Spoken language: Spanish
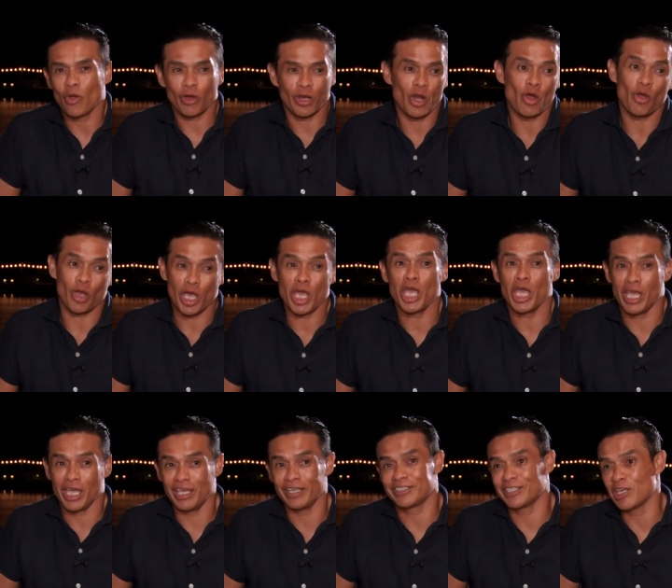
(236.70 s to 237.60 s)
Yo creo
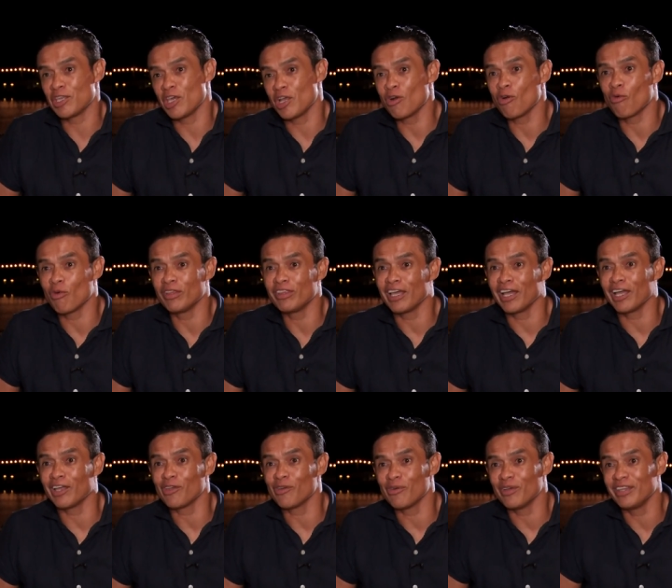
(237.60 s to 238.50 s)
que eh, se dieron cuenta
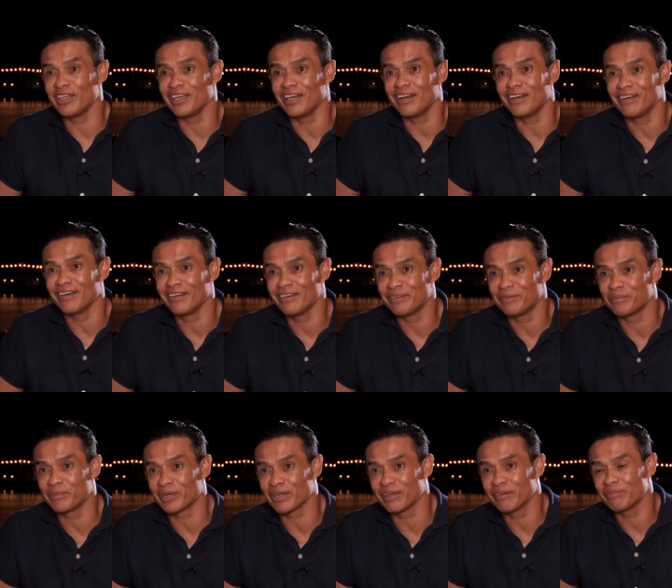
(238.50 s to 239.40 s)
que yo vendía,
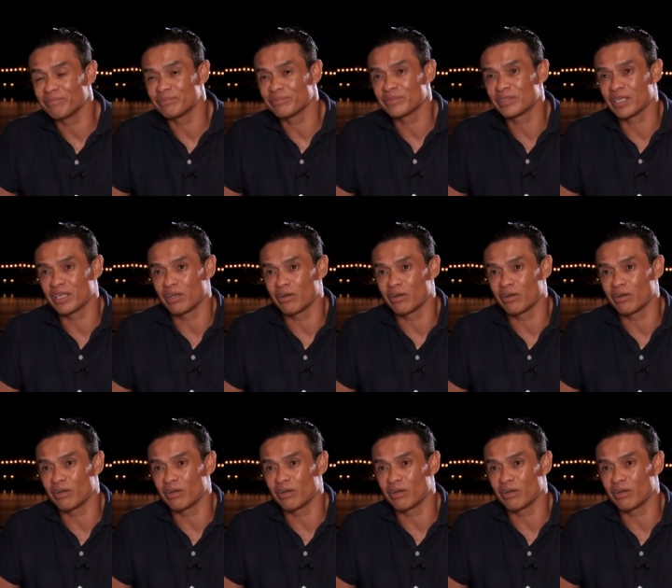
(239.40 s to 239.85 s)
¿verdad? Se